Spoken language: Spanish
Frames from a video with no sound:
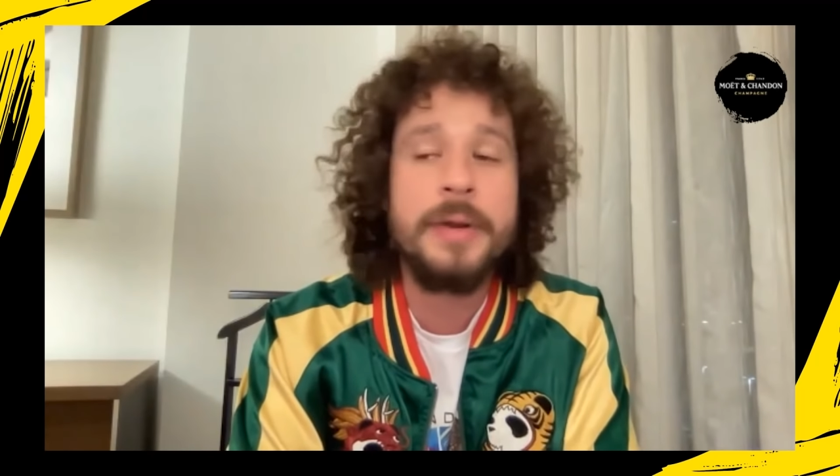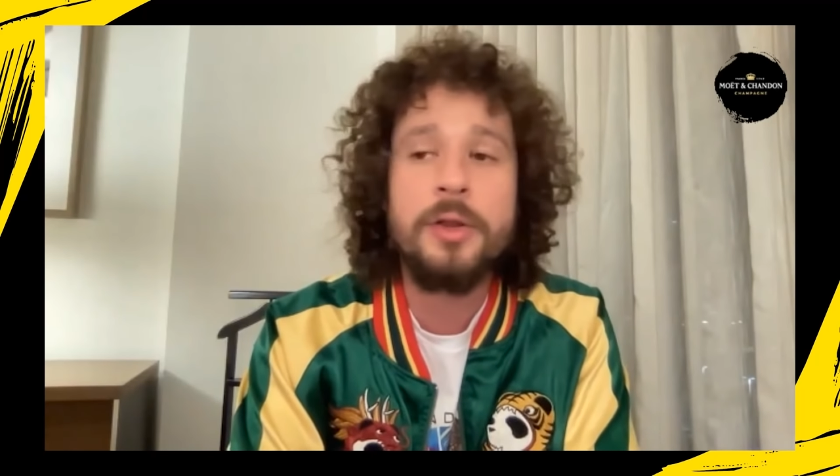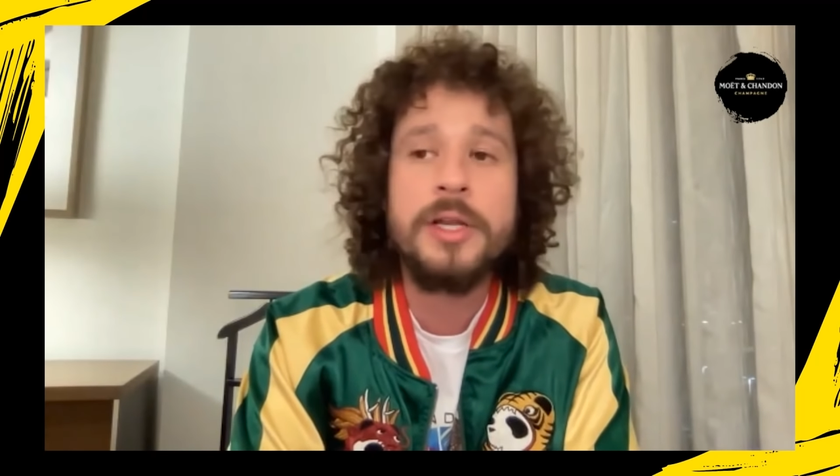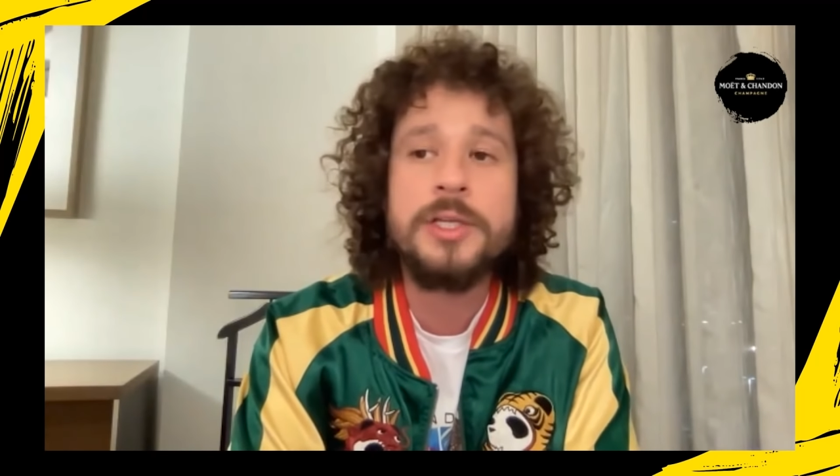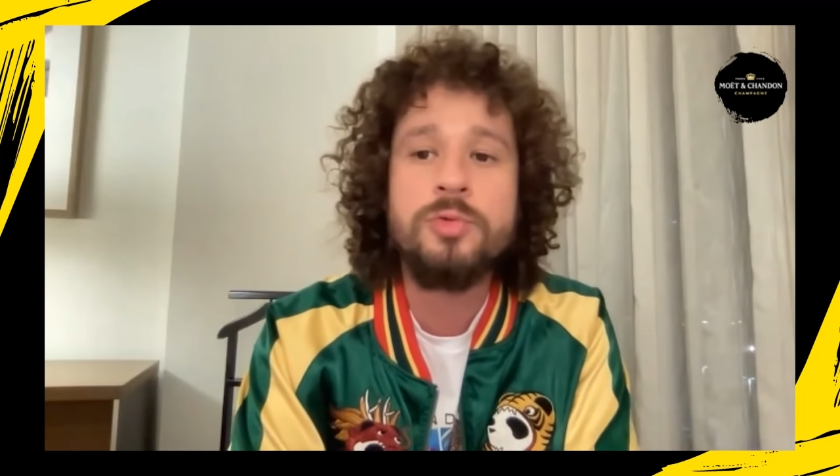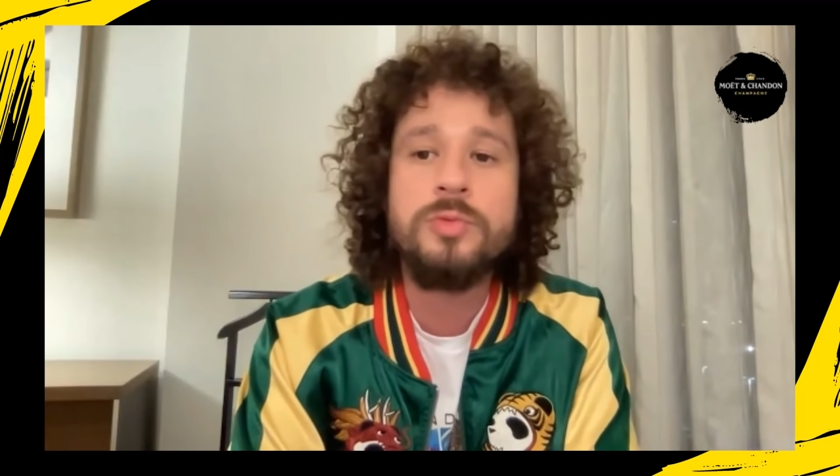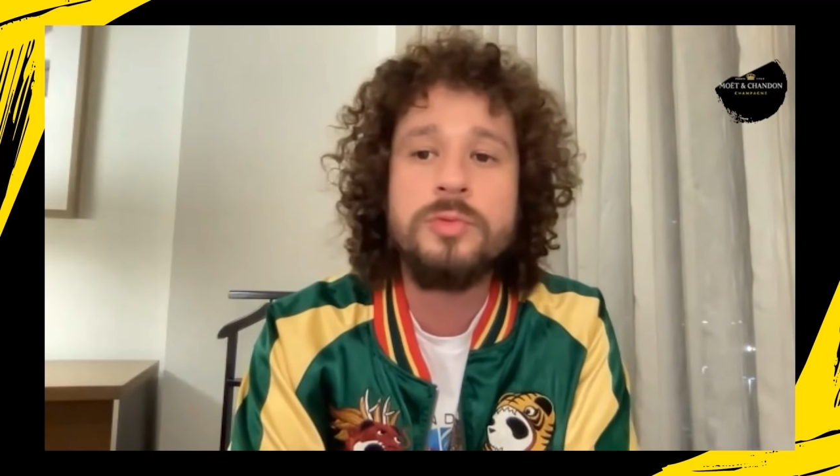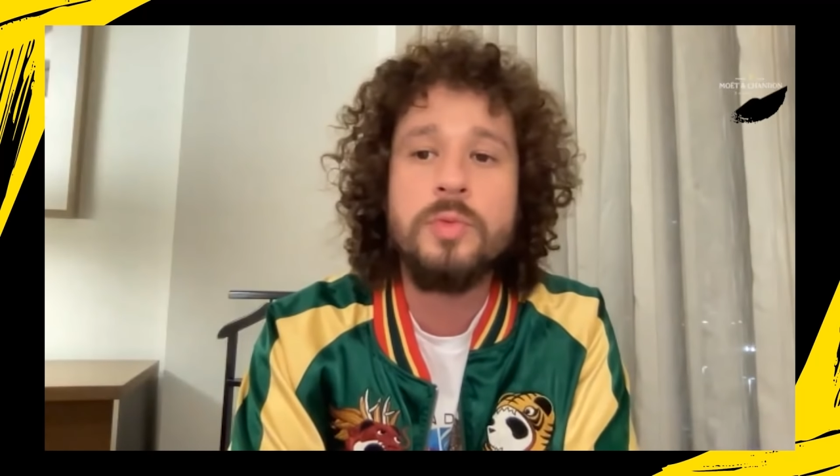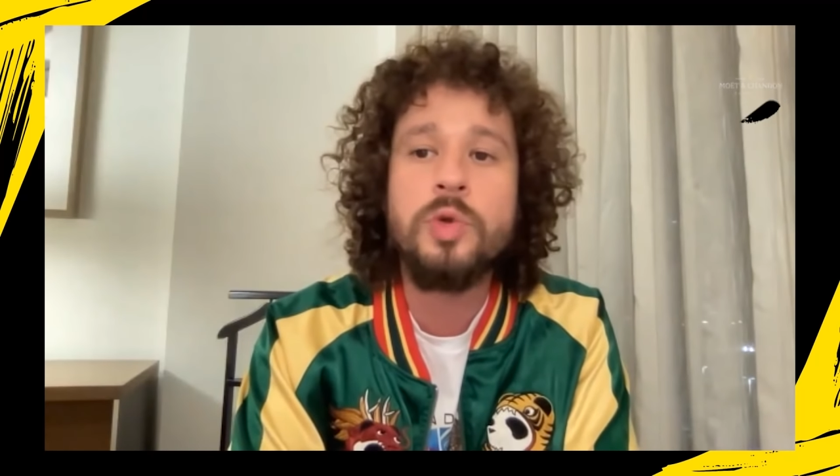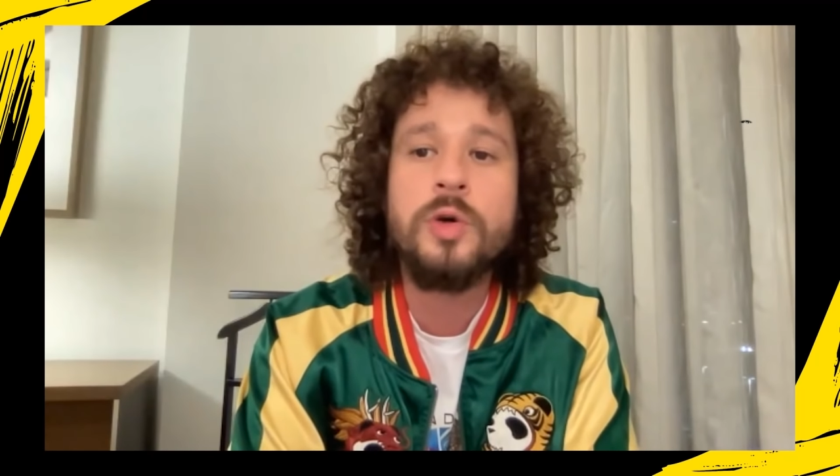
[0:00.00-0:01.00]
perdón, es un
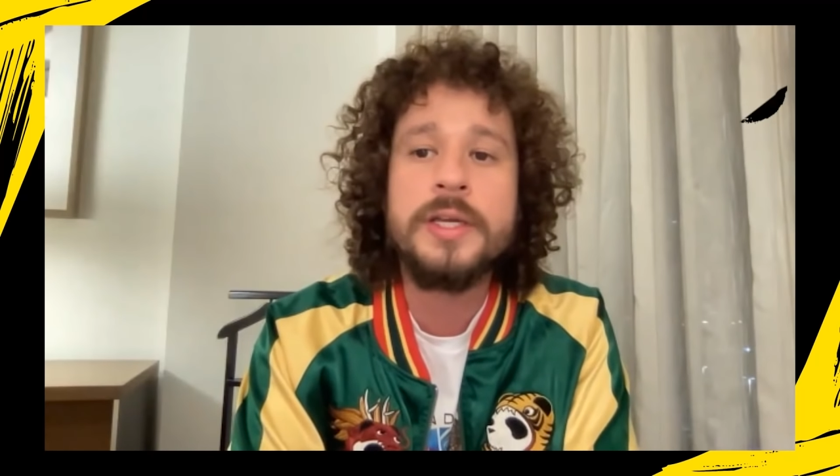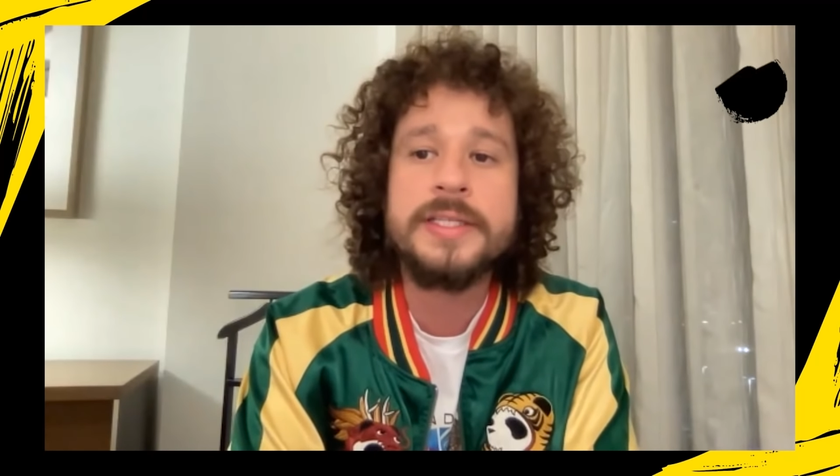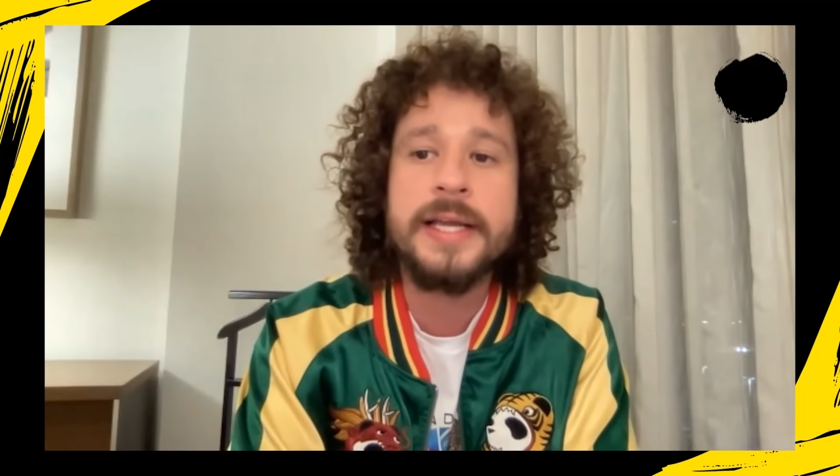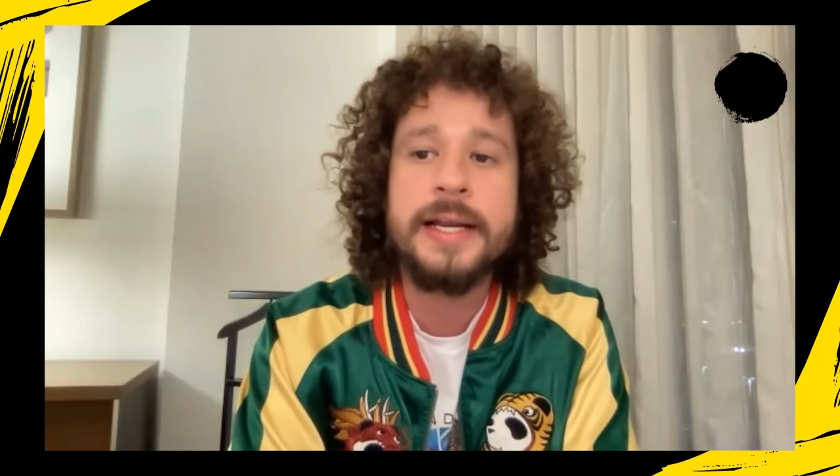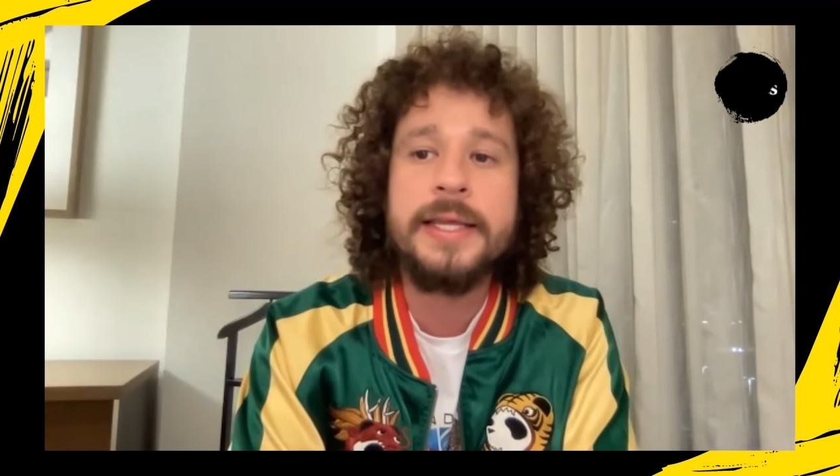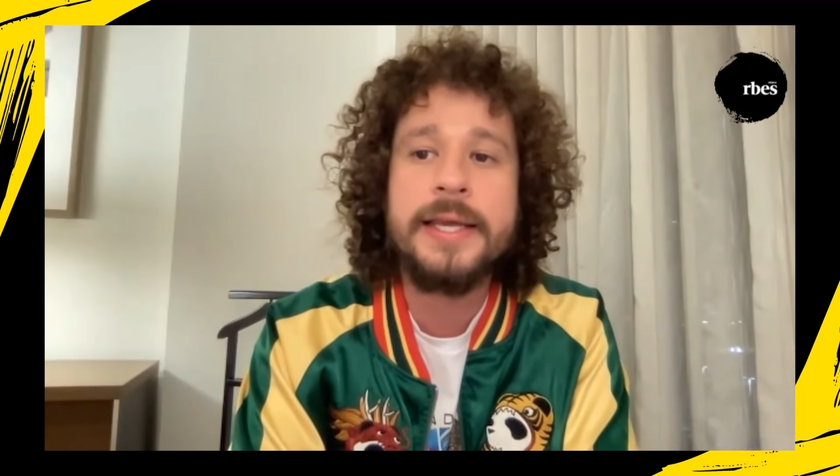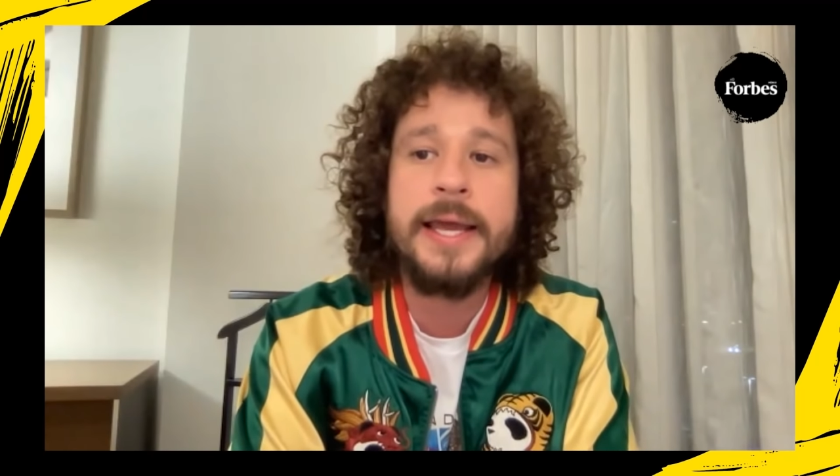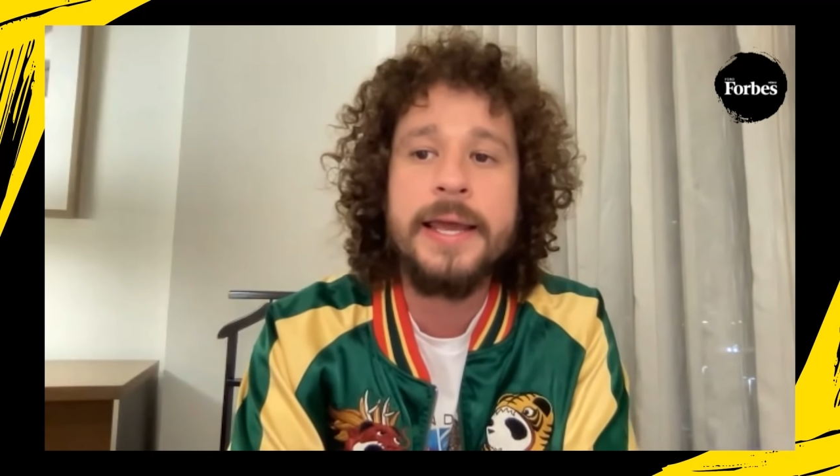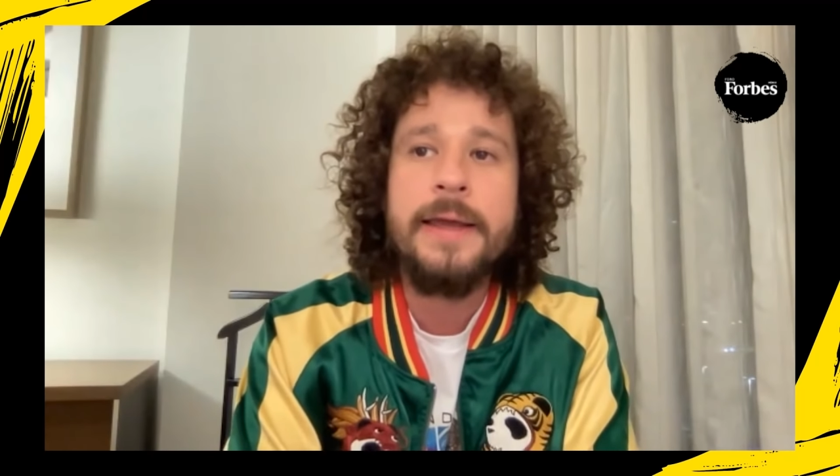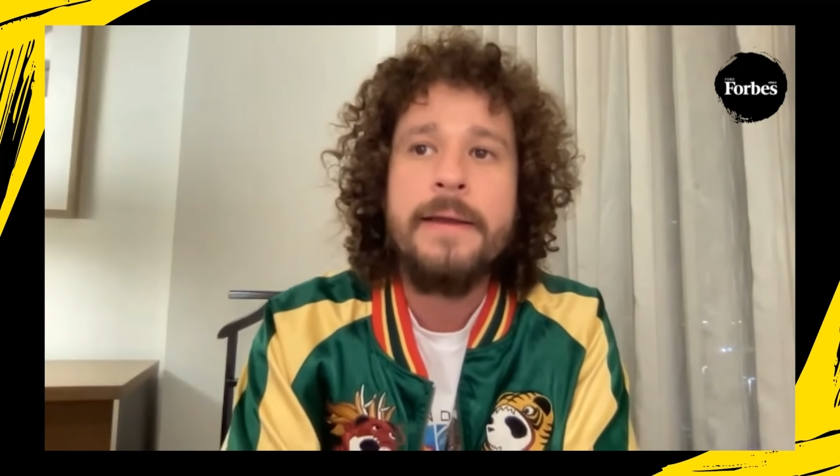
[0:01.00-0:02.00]
mundo que se
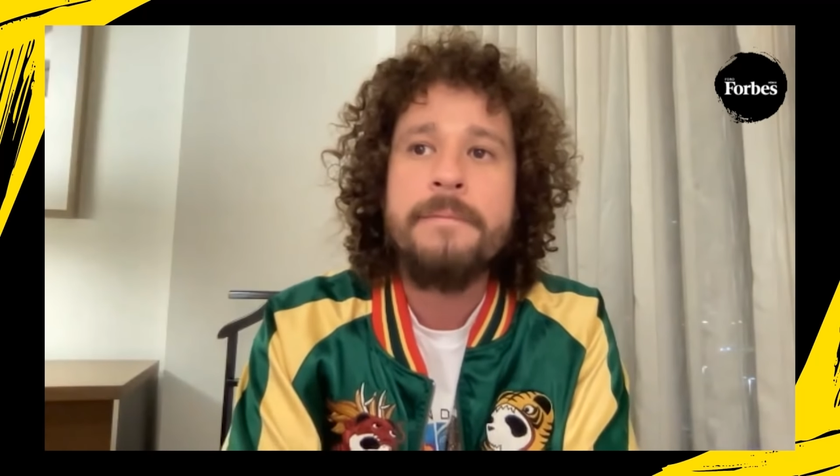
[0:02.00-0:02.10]
rige